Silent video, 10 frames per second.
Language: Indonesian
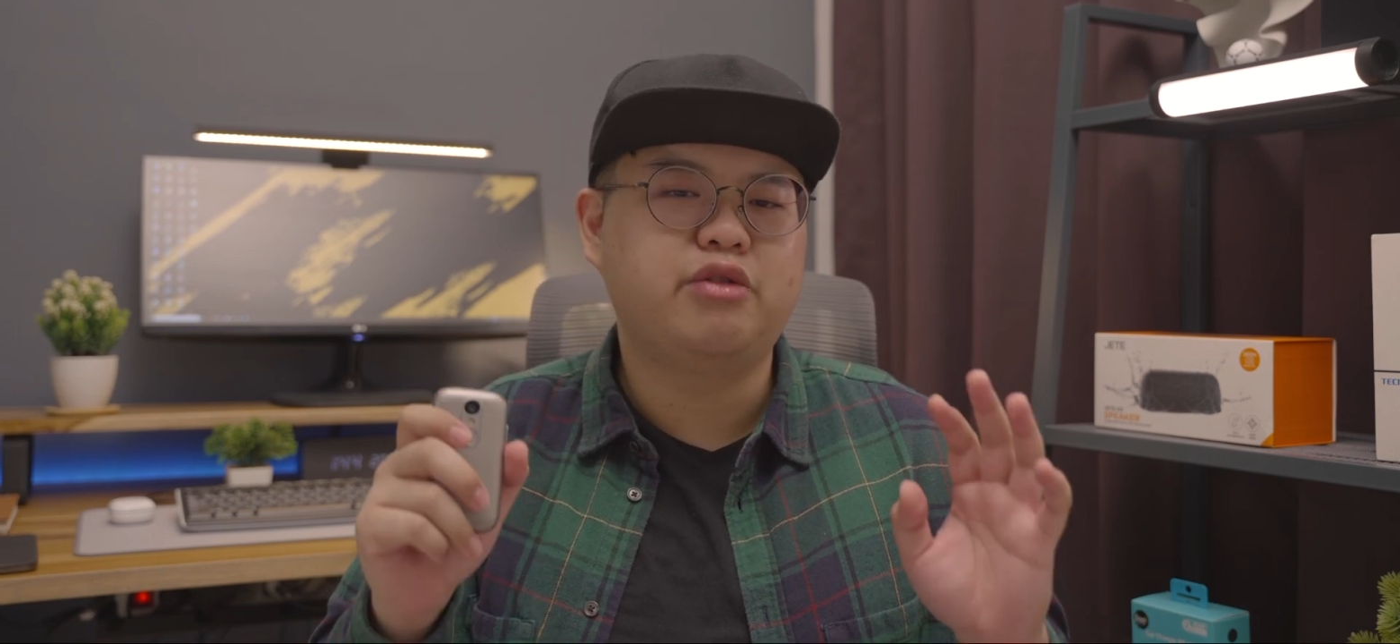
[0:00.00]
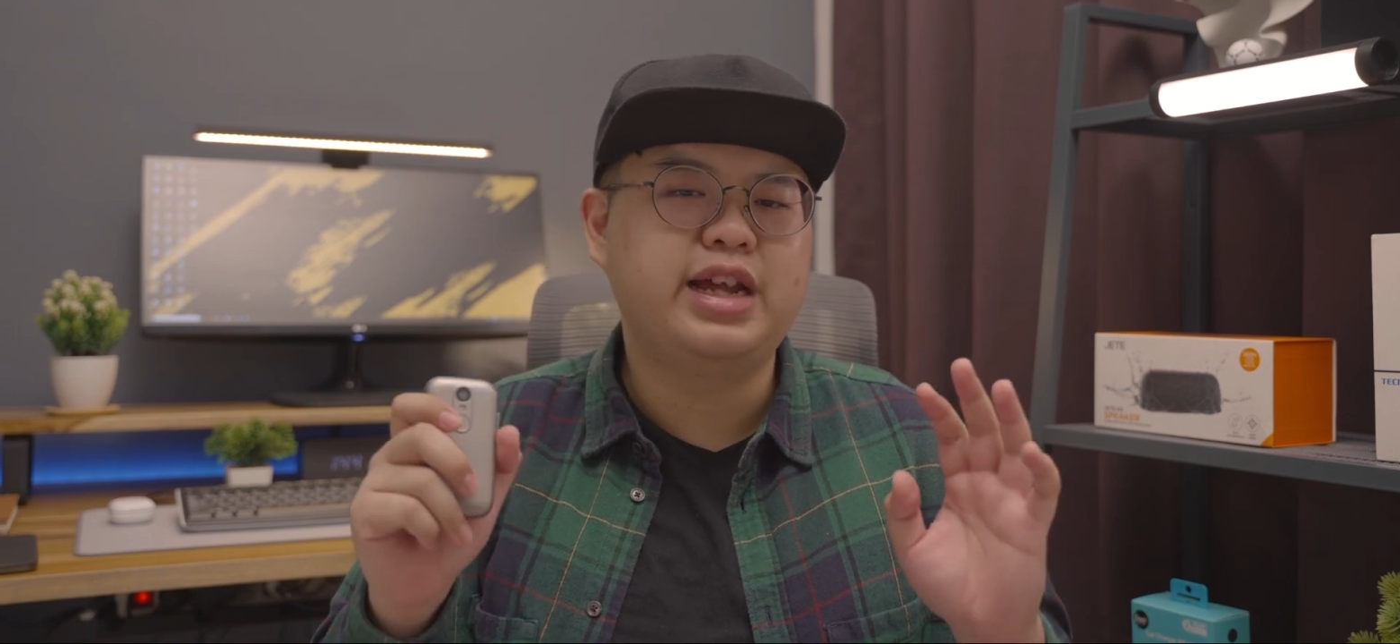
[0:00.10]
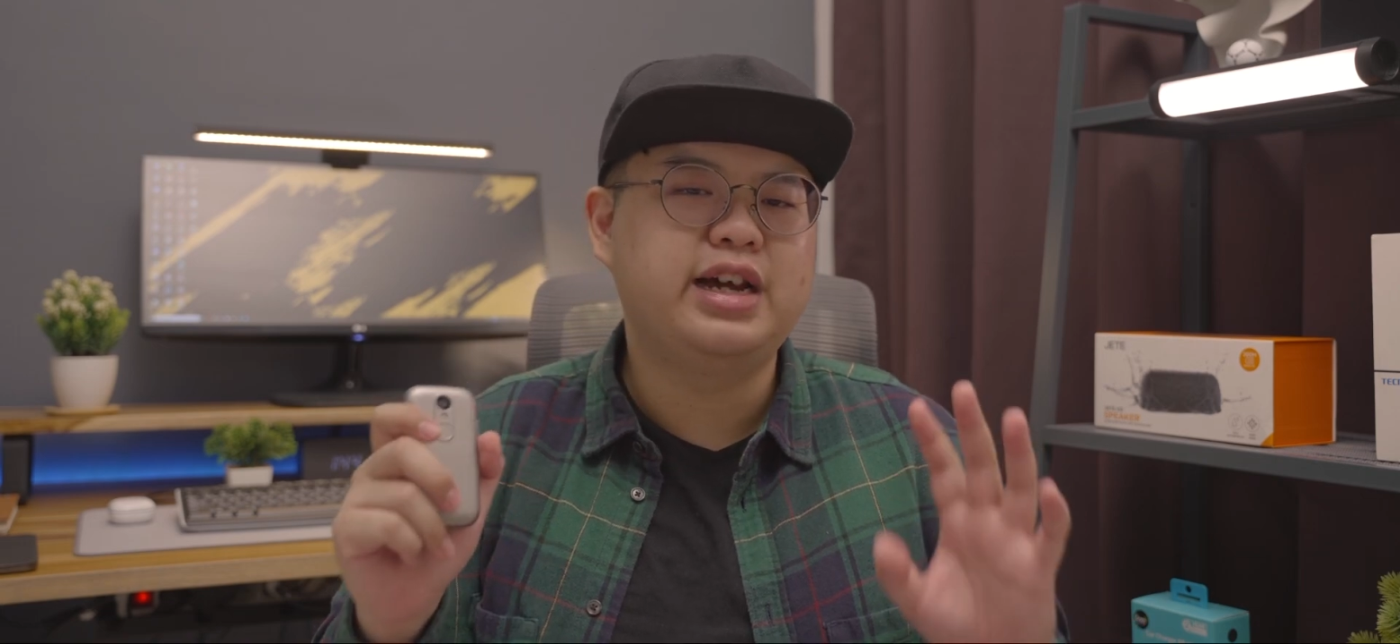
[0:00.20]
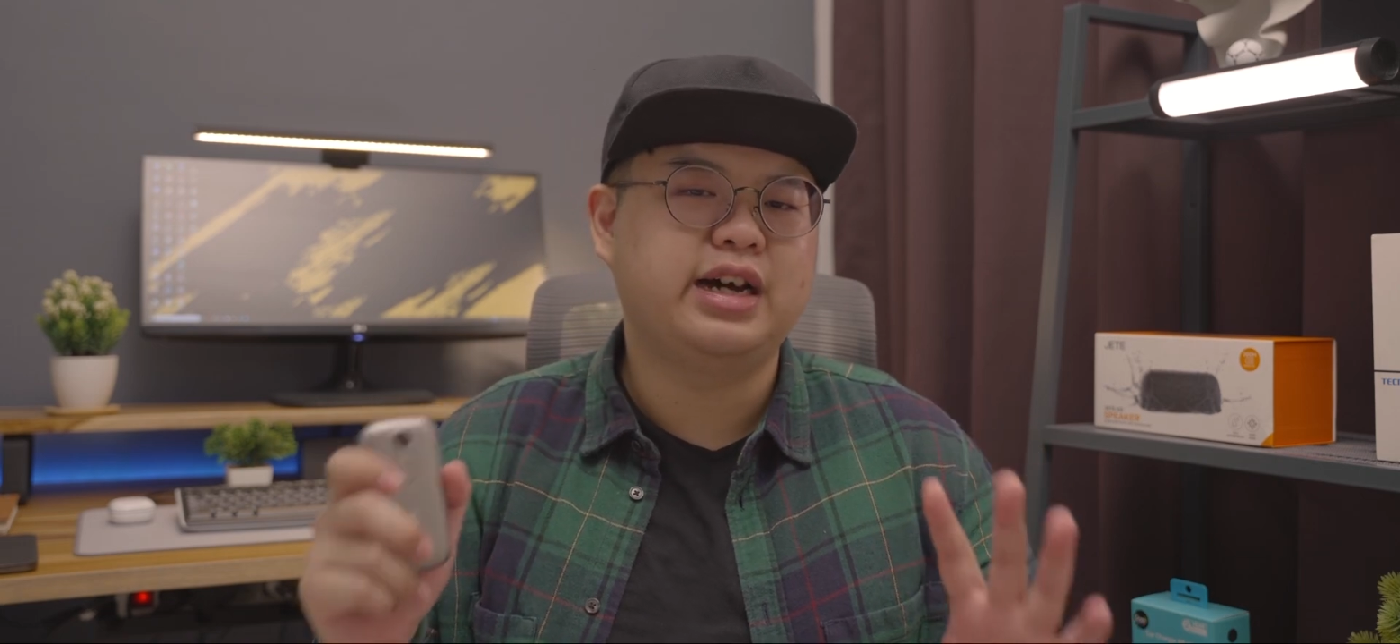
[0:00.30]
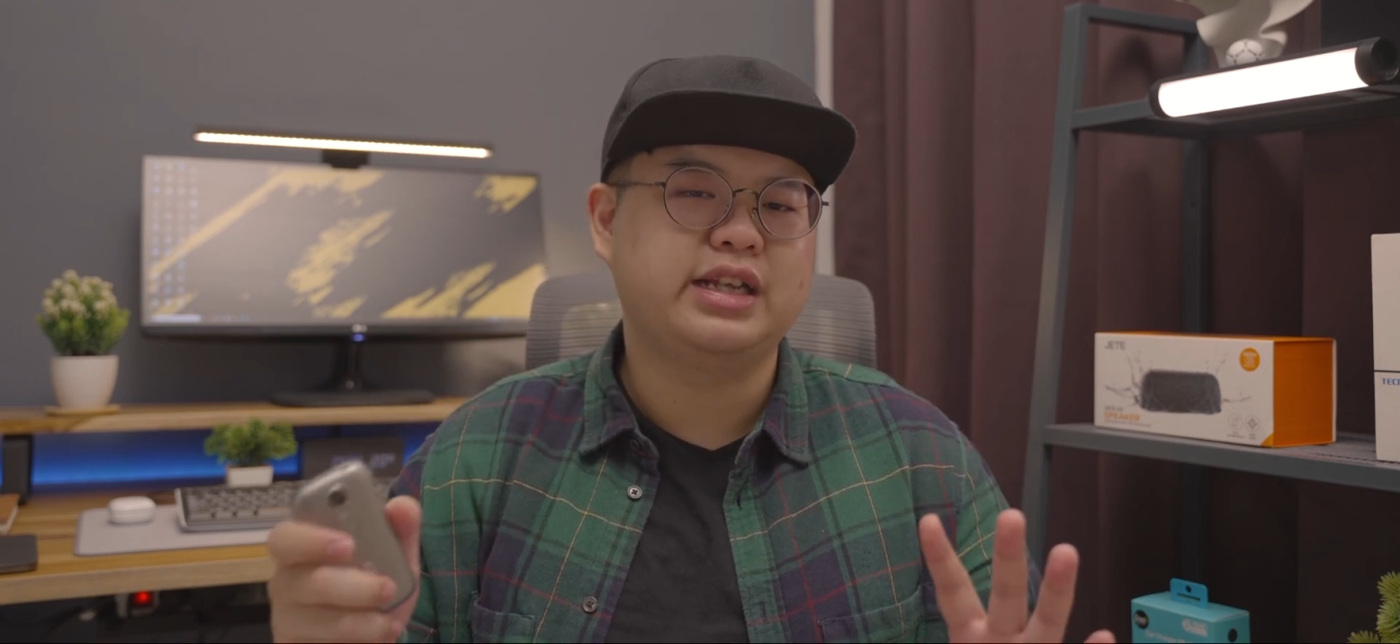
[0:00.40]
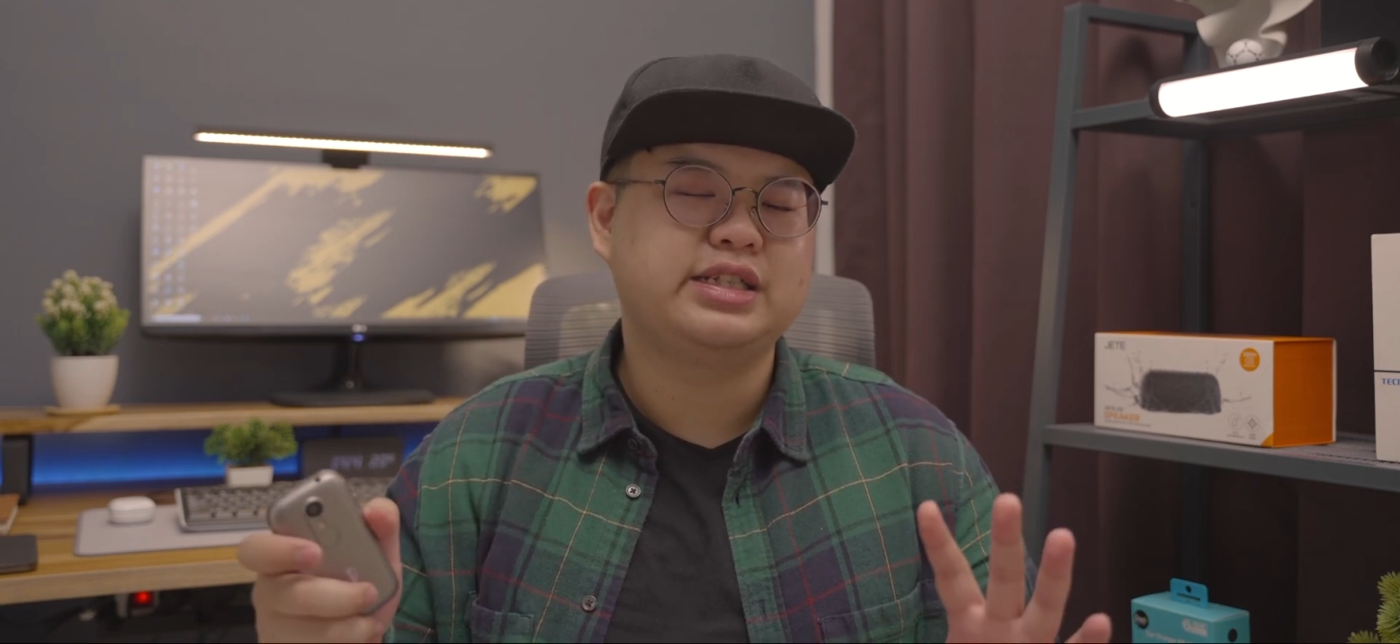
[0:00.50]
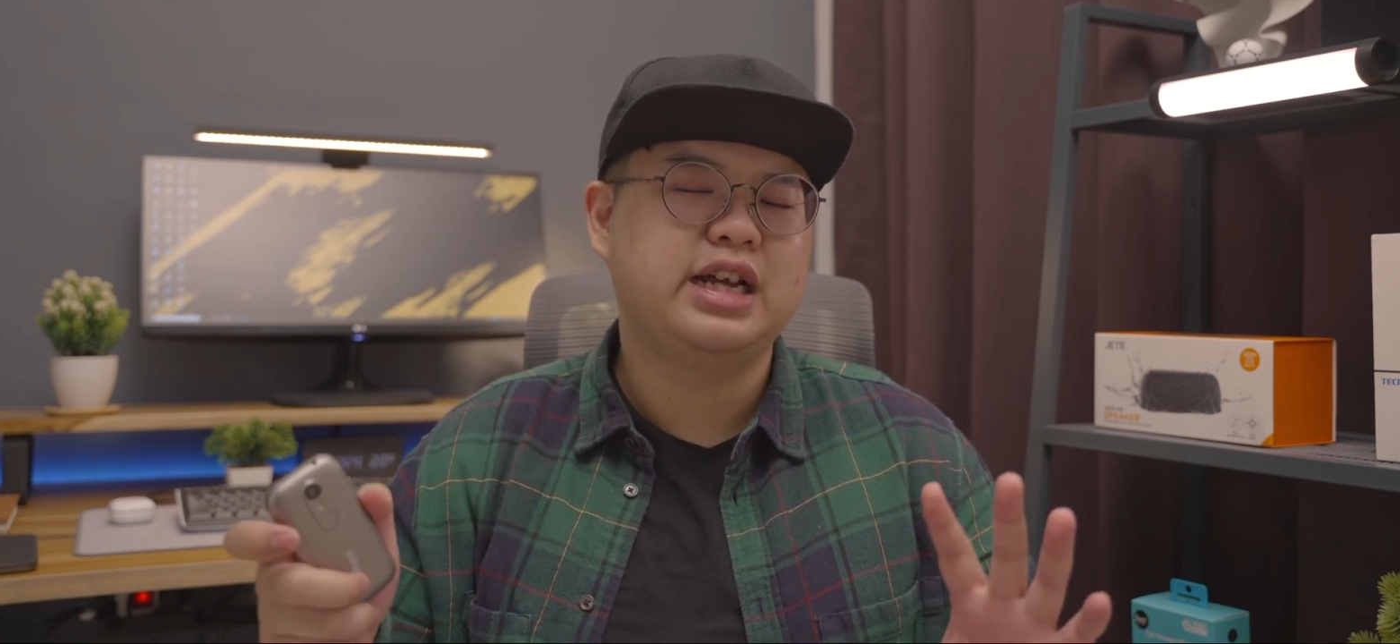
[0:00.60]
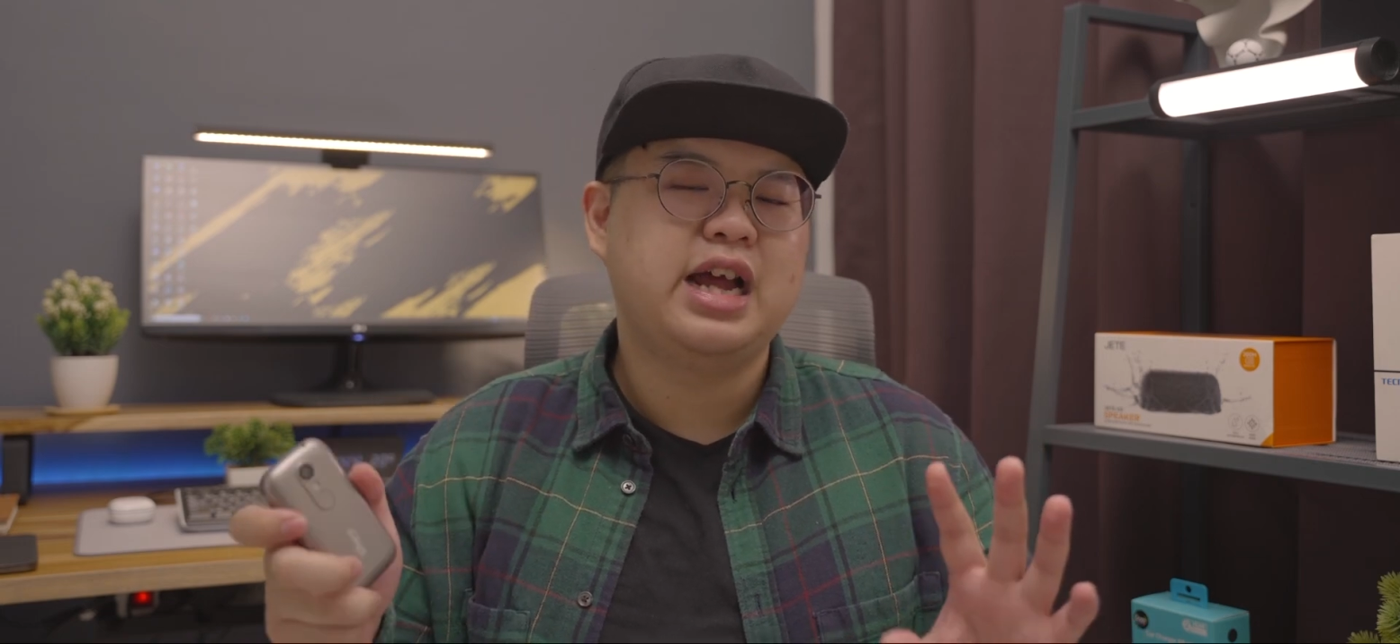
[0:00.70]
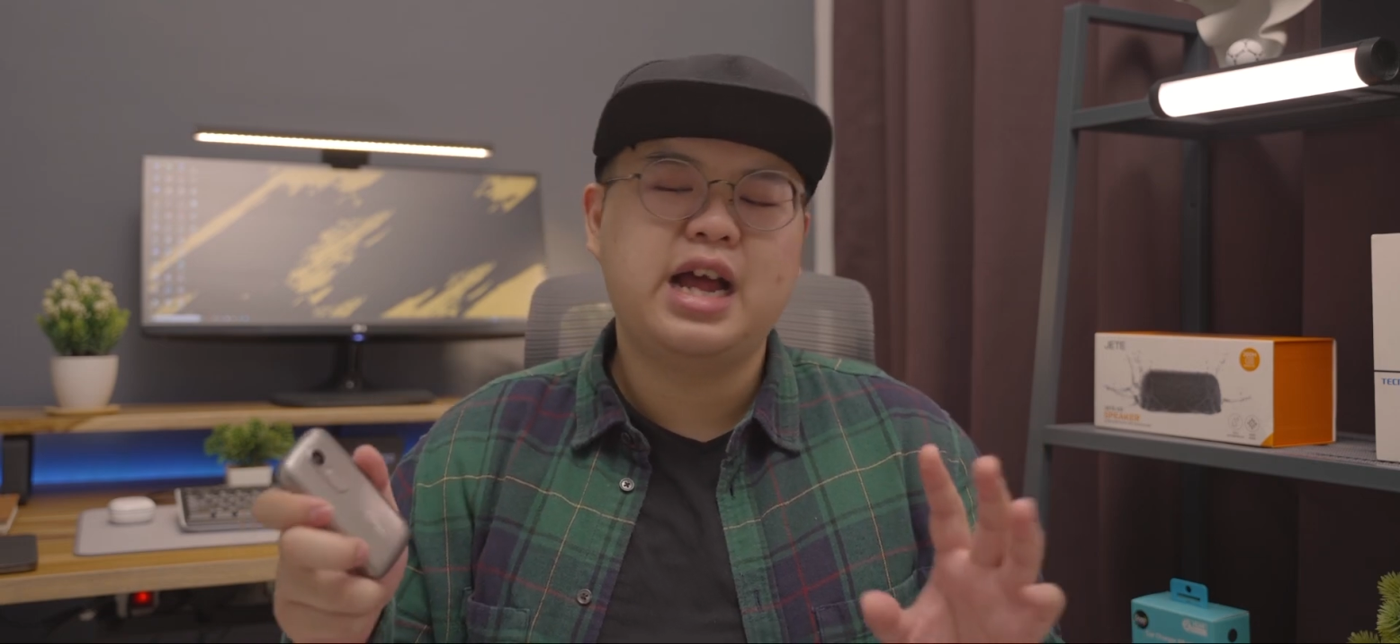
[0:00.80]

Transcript: Unihertz,